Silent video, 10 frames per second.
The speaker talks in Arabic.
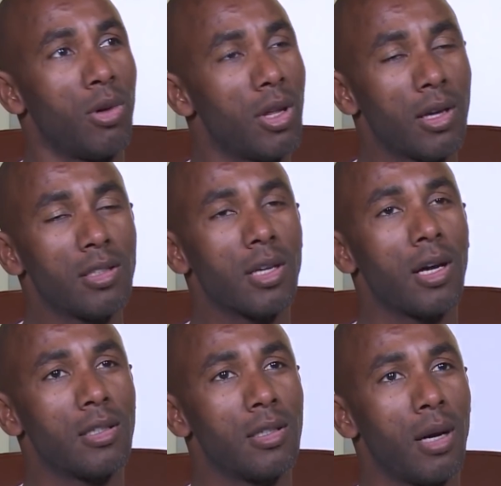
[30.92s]
وهذاك اللي
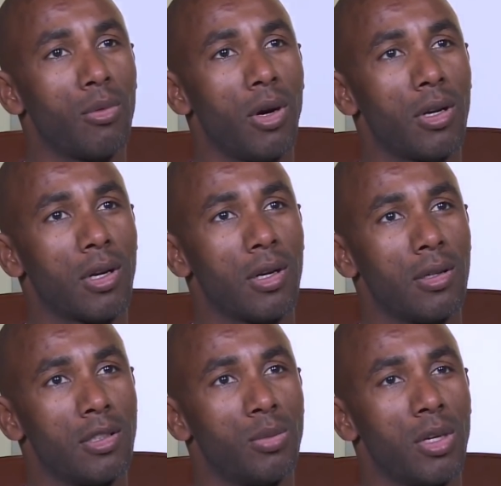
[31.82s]
قاعدين نعملوا احنا
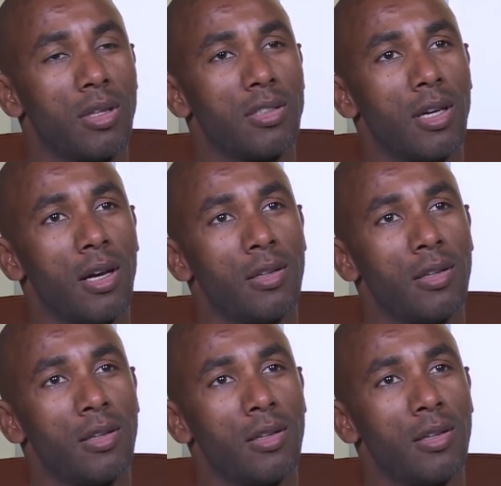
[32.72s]
كنجم رياضي ساحل